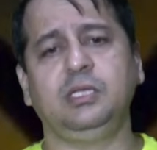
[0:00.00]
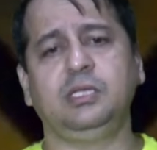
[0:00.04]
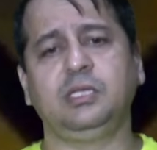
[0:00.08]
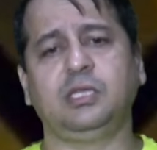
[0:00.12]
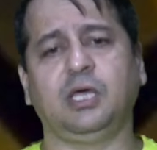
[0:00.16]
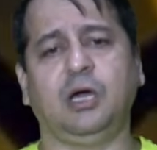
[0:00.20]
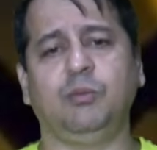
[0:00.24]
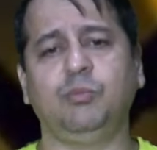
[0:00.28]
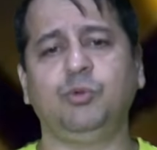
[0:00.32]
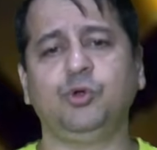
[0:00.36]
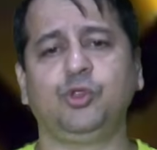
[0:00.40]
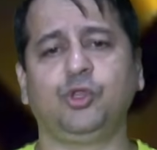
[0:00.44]

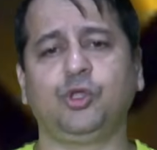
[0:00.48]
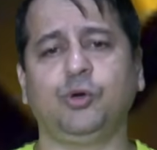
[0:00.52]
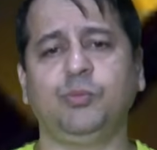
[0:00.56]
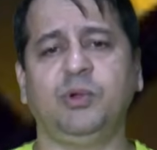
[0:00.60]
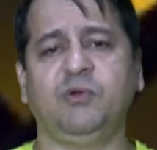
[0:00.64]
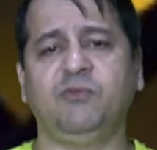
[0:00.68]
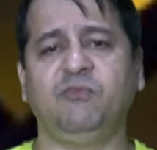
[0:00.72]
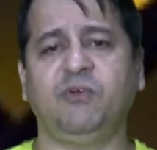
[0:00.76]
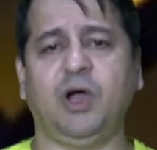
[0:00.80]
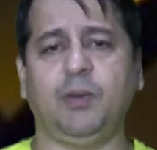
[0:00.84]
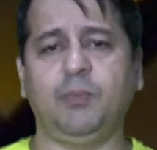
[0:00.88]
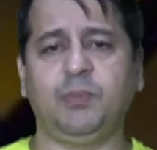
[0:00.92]
ताबूतों
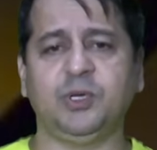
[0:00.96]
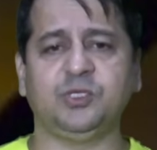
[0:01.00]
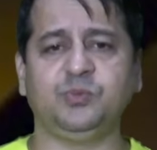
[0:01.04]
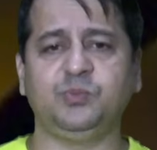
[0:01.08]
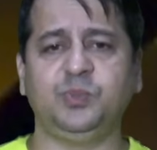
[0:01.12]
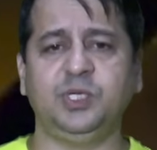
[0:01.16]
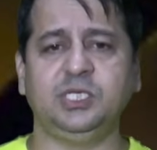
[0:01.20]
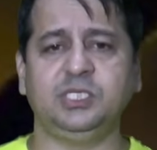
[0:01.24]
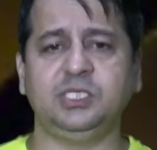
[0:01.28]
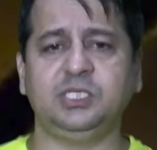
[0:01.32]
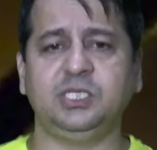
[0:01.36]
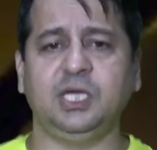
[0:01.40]
में वापस
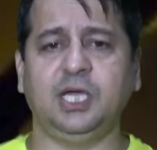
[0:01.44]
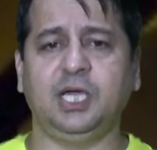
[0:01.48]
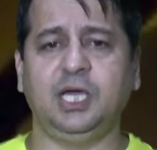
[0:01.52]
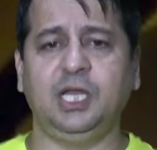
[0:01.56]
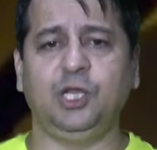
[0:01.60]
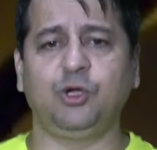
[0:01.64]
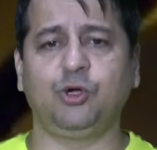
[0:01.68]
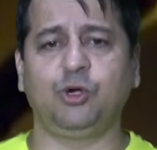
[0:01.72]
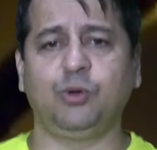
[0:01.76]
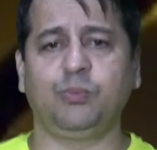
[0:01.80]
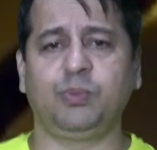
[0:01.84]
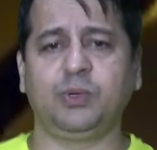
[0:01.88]
भेज दिया
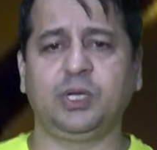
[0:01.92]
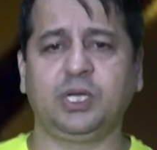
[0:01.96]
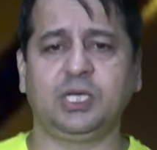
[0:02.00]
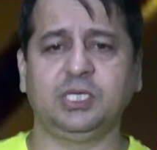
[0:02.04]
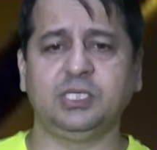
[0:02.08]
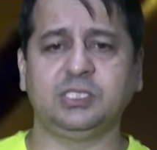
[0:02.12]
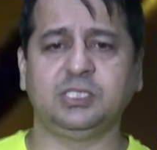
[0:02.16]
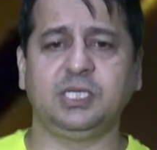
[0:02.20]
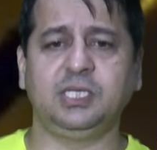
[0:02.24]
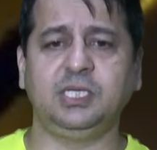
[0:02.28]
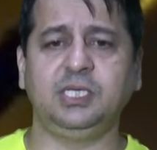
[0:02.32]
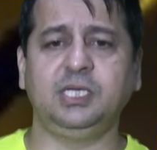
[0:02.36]
हेलीकॉप्टर के
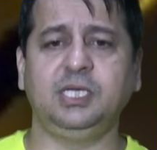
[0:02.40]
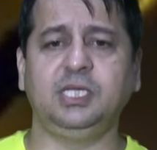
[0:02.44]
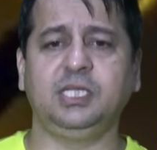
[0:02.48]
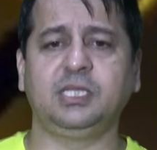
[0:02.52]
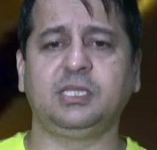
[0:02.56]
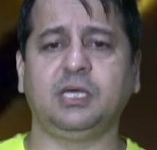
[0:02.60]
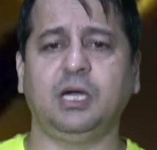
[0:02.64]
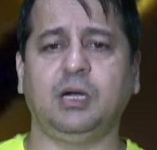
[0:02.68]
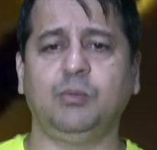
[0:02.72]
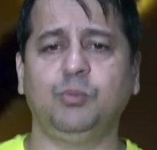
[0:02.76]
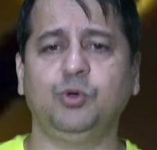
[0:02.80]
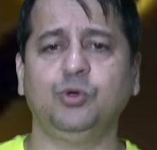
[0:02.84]
ज़रिए ये
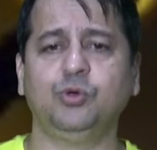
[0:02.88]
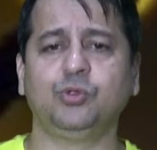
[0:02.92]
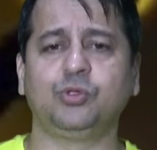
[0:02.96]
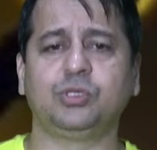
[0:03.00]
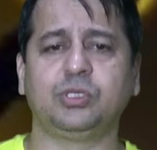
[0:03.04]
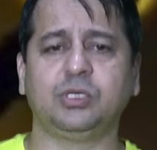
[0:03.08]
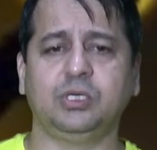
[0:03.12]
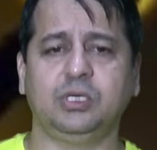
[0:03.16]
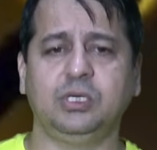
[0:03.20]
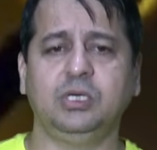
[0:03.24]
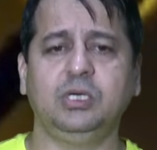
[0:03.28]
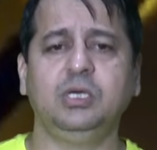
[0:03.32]
ताबूत